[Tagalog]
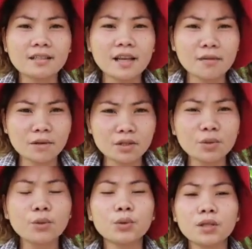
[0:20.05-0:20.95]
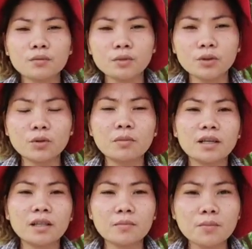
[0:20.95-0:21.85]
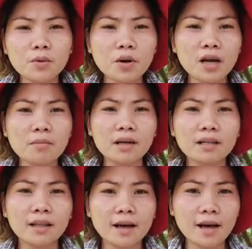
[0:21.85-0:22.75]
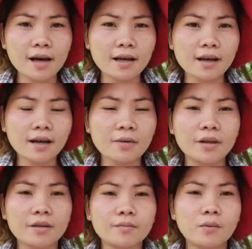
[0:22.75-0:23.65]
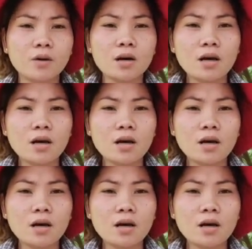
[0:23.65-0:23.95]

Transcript: Saan man sulok ng mundo, magandang buhay, magandang araw. Ayan po.